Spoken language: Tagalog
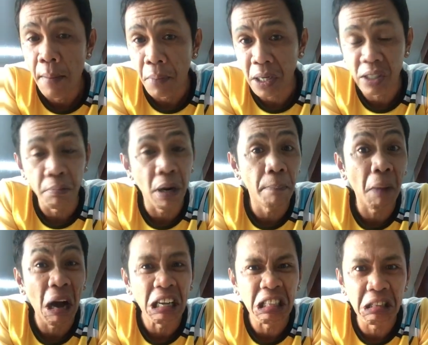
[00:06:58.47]
para sa
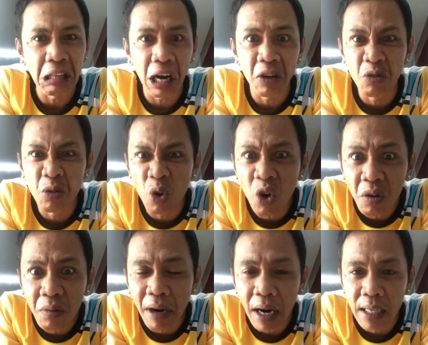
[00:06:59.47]
mga pangit na karon
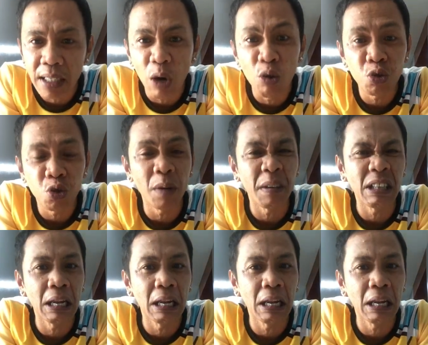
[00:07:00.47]
no, mga nauso na